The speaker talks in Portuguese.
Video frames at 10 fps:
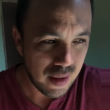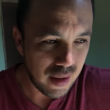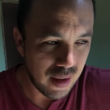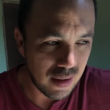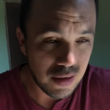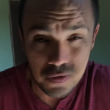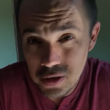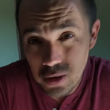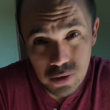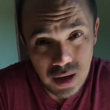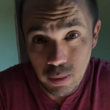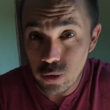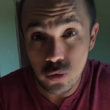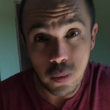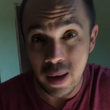E se você não sabe,
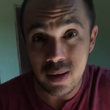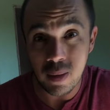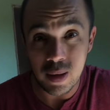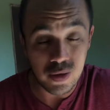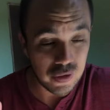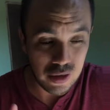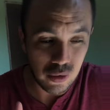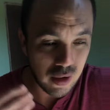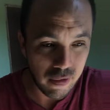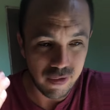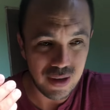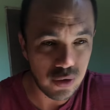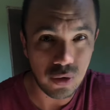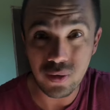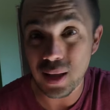tudo bem também. Se você nunca
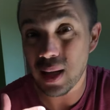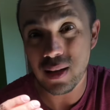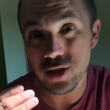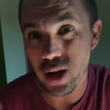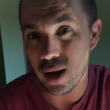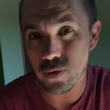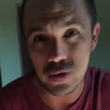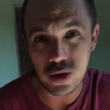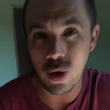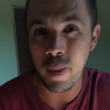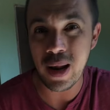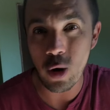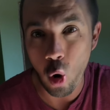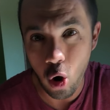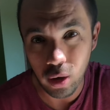vivenciou, não tem nada de errado. Você não é
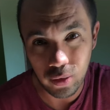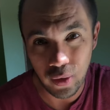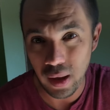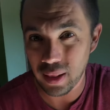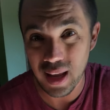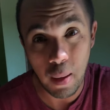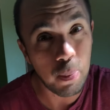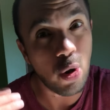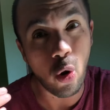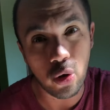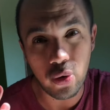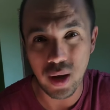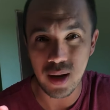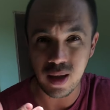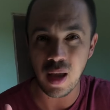melhor, né, nem é pior do
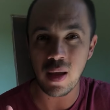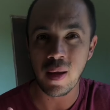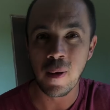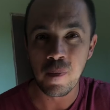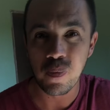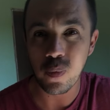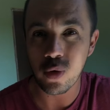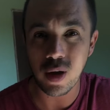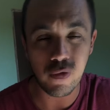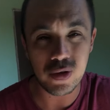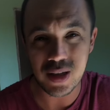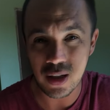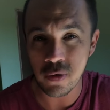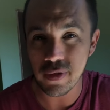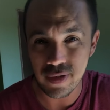que ninguém, porque você
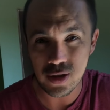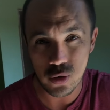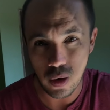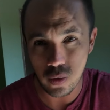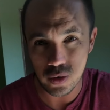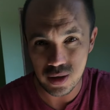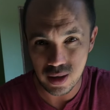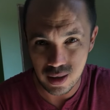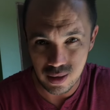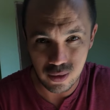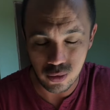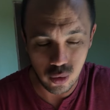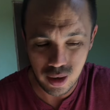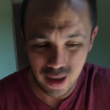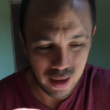não vivenciou algo assim. Não
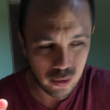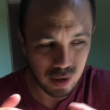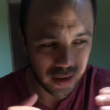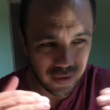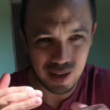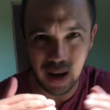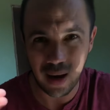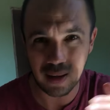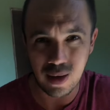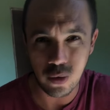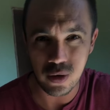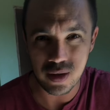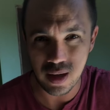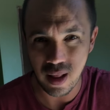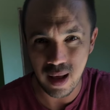estou querendo classificar,
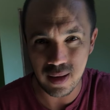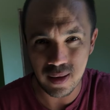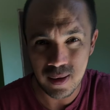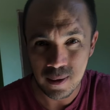categorizar nada.